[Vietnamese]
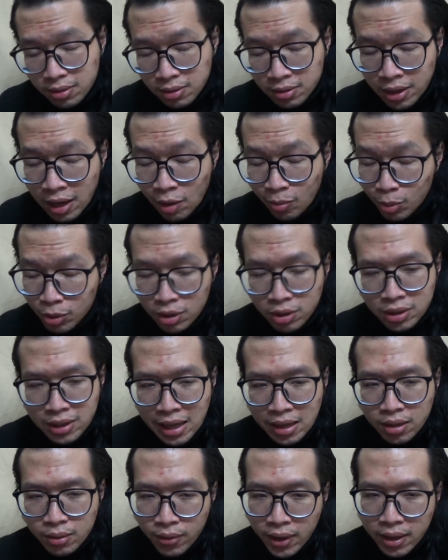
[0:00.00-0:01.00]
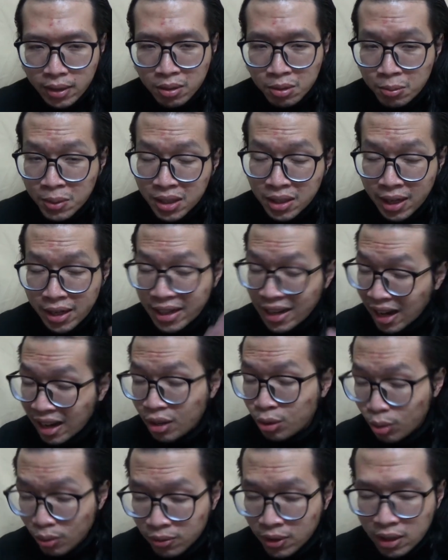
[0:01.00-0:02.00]
đã có một tương tác như vậy mình thấy khá
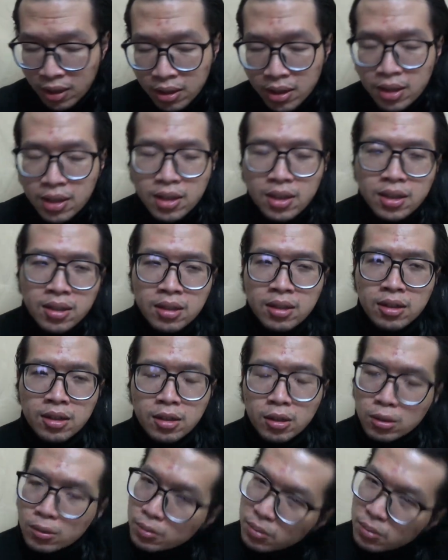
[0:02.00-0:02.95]
là tuyệt vời đó